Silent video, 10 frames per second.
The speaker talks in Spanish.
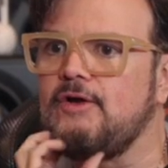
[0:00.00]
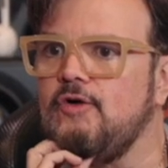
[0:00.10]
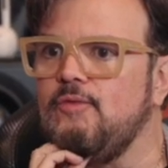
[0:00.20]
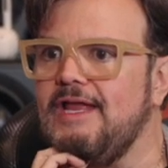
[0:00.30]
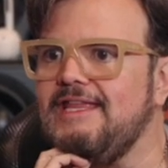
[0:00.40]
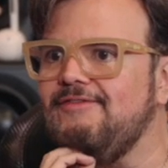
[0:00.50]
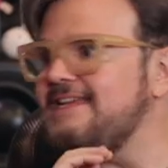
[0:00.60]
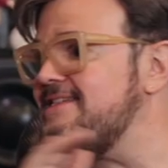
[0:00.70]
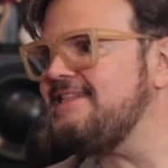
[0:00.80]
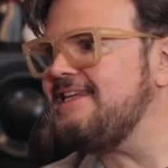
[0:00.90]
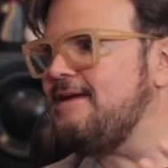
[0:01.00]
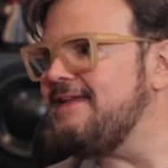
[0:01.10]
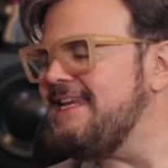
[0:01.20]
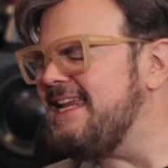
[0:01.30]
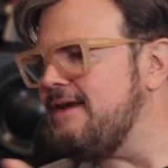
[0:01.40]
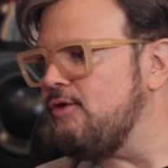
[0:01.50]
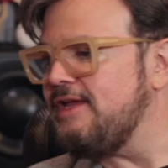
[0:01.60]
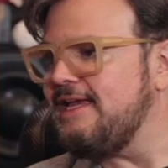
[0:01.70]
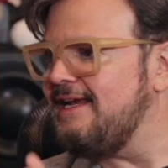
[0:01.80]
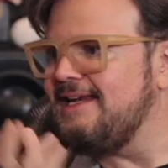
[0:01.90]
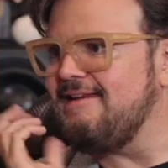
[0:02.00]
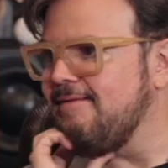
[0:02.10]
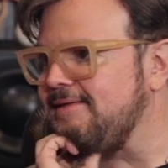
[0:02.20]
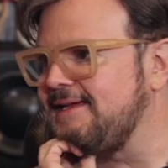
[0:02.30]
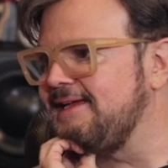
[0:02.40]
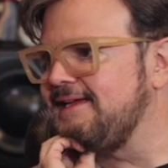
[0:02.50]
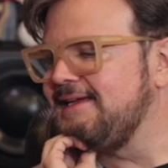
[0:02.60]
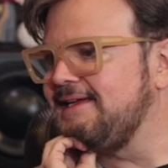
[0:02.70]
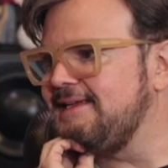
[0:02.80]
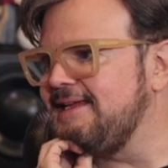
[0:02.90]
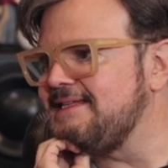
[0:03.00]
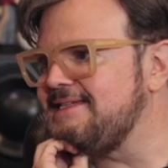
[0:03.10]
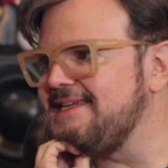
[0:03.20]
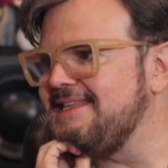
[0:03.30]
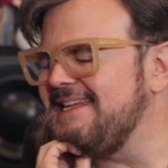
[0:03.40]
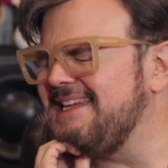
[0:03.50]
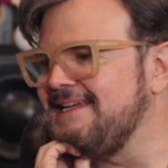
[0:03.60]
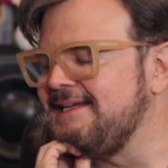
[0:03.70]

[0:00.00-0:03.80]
como la diferencia entre el vinilo y el, y el, CD.